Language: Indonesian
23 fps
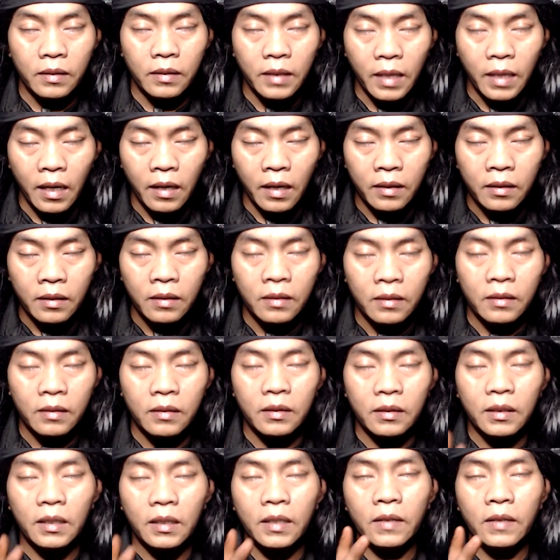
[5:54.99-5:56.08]
dan
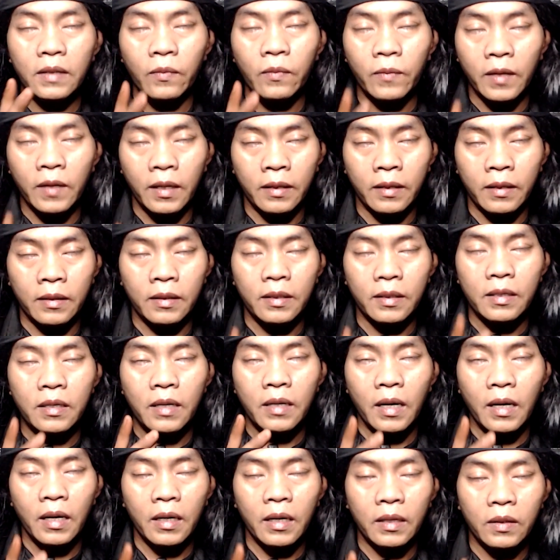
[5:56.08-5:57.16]
tiupkan ke
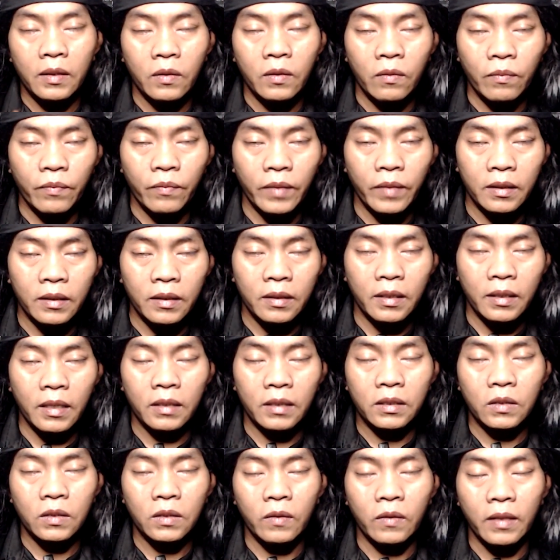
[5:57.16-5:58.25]
arah dompet
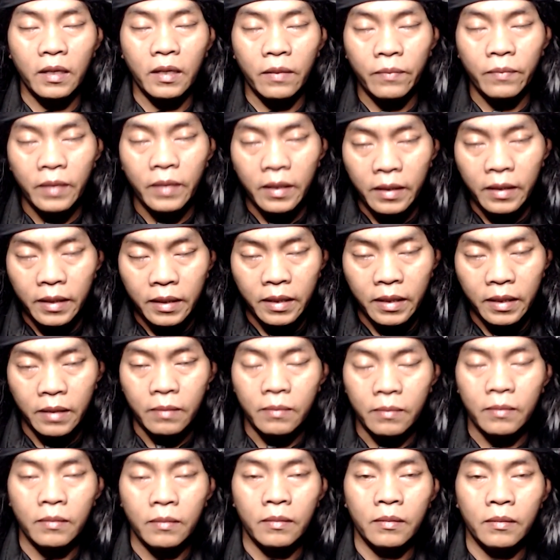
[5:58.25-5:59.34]
yang saudara miliki
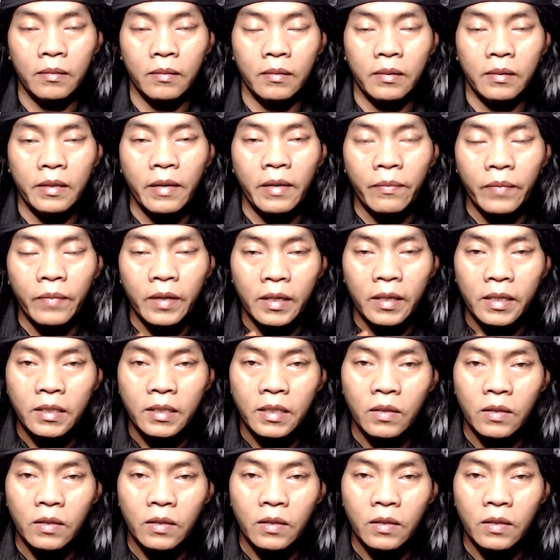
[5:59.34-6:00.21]
yang berisi